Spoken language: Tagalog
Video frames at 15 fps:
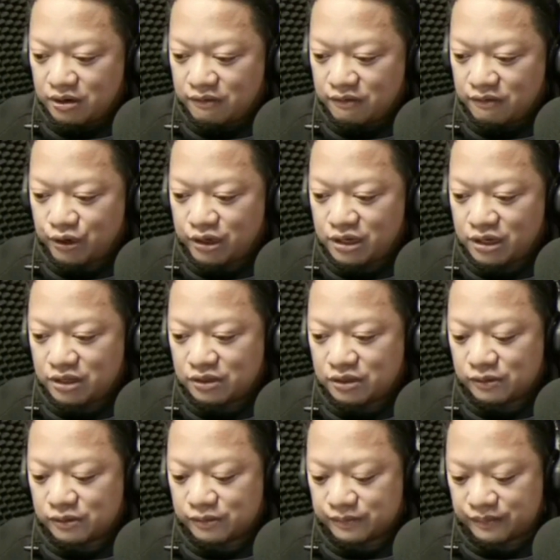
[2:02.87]
4
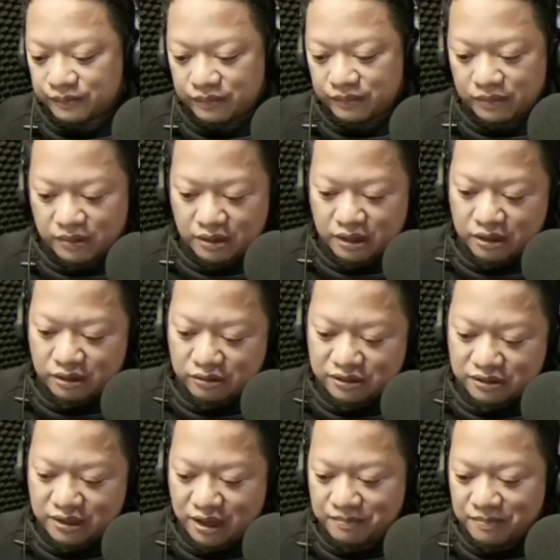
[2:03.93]
dito. Itong
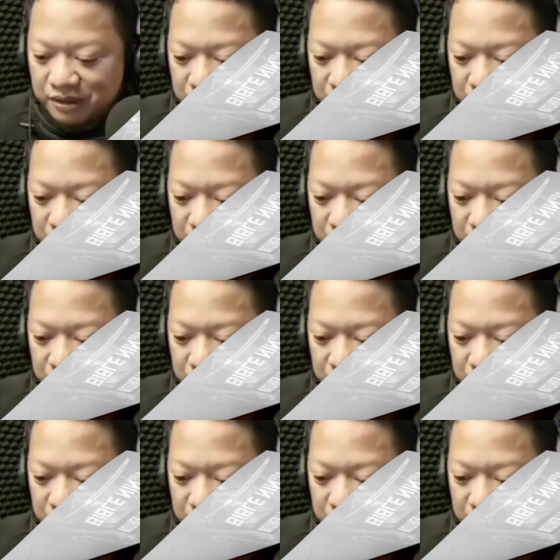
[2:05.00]
sabi.